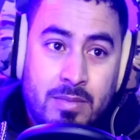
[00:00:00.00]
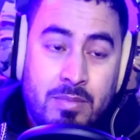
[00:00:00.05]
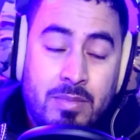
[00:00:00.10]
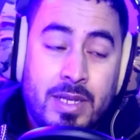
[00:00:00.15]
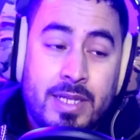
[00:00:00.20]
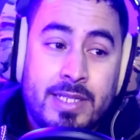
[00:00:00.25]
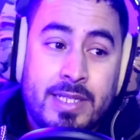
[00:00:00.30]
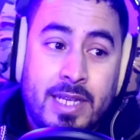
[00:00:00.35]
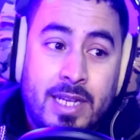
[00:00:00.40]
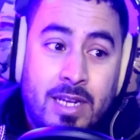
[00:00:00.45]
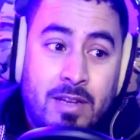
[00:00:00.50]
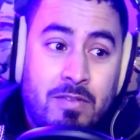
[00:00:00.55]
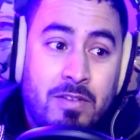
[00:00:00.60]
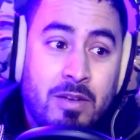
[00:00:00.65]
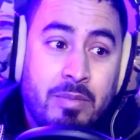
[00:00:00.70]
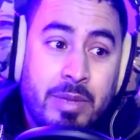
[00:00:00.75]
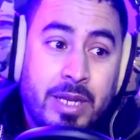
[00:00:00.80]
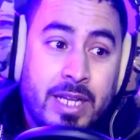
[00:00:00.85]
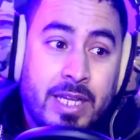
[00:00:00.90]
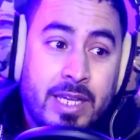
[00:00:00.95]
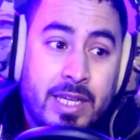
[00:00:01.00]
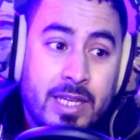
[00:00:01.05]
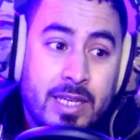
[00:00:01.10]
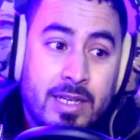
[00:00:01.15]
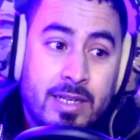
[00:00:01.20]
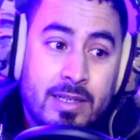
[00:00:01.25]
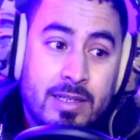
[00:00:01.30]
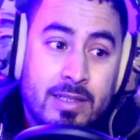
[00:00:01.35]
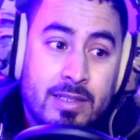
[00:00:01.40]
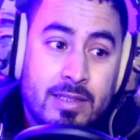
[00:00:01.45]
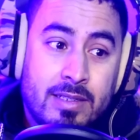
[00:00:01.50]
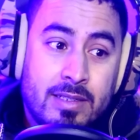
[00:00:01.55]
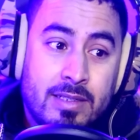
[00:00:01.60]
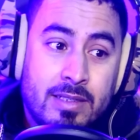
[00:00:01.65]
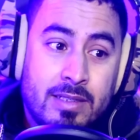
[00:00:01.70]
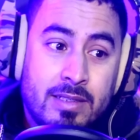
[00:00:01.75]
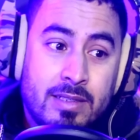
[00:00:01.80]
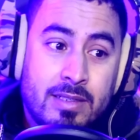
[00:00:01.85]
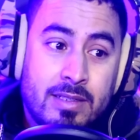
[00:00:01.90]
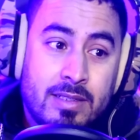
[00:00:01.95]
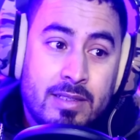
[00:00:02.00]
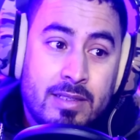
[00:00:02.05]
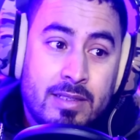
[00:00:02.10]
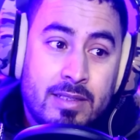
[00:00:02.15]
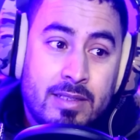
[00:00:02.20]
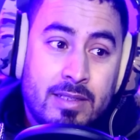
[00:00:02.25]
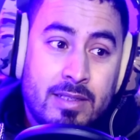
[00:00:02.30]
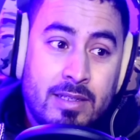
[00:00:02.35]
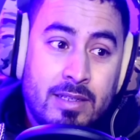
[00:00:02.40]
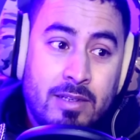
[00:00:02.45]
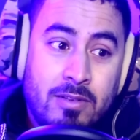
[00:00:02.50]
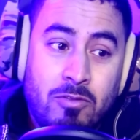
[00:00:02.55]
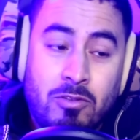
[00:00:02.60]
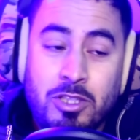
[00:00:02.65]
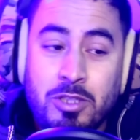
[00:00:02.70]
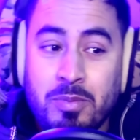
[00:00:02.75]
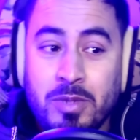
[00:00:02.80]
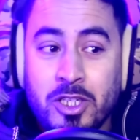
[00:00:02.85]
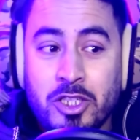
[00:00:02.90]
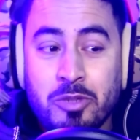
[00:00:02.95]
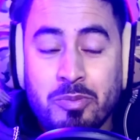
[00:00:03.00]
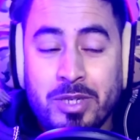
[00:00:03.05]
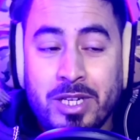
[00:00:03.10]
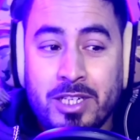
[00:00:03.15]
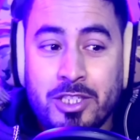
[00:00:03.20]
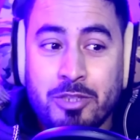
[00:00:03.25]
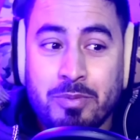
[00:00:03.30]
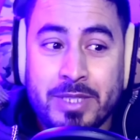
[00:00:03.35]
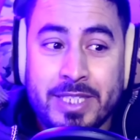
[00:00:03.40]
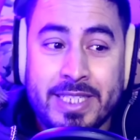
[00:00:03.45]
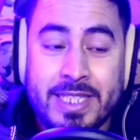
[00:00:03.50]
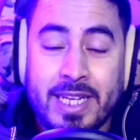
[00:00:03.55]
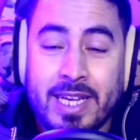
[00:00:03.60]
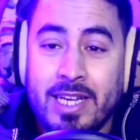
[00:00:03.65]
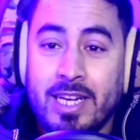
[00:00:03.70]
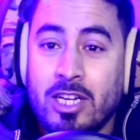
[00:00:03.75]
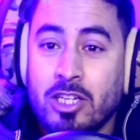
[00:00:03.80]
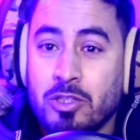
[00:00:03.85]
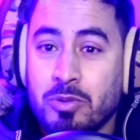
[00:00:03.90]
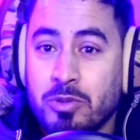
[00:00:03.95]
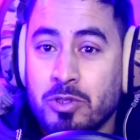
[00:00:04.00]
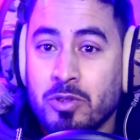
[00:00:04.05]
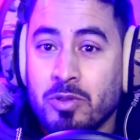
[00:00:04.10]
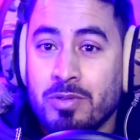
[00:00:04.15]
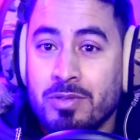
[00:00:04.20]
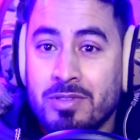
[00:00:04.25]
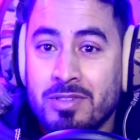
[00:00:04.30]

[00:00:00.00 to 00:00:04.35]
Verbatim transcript: مازال في الملكيه واش ما جم... اش من الاستقلال جبتو